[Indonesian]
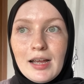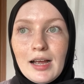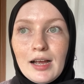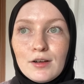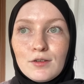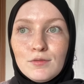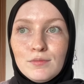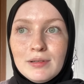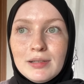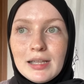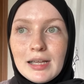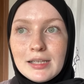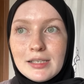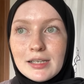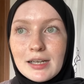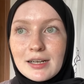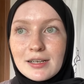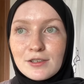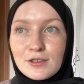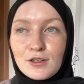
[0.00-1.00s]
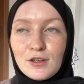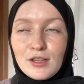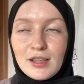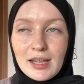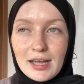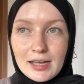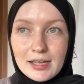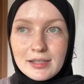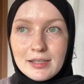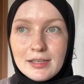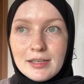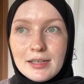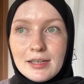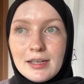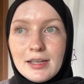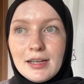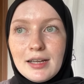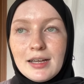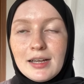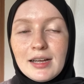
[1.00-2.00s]
aku belajar sholat
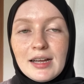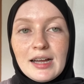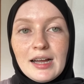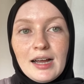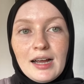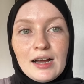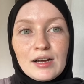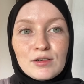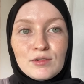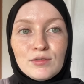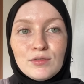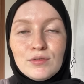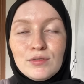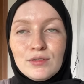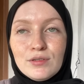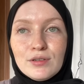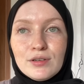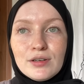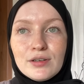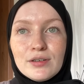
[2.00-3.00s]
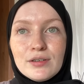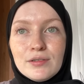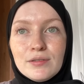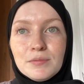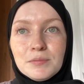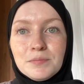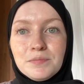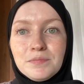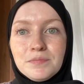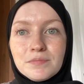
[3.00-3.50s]
aku um,